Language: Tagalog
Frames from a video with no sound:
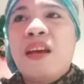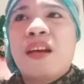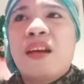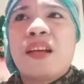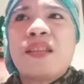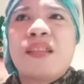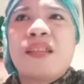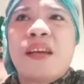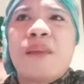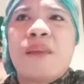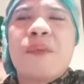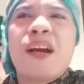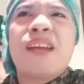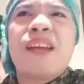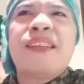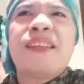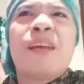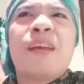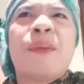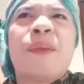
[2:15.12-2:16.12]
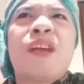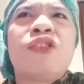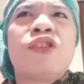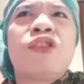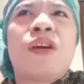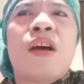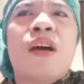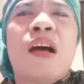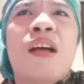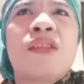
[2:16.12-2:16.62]
Kasi maganda lang man
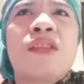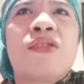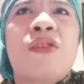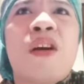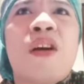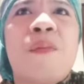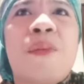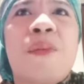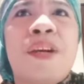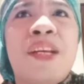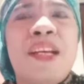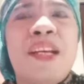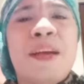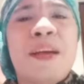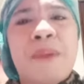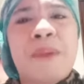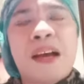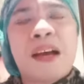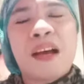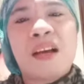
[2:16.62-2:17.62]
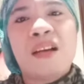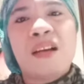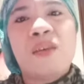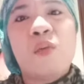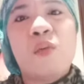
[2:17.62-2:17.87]
ang strawberry kapag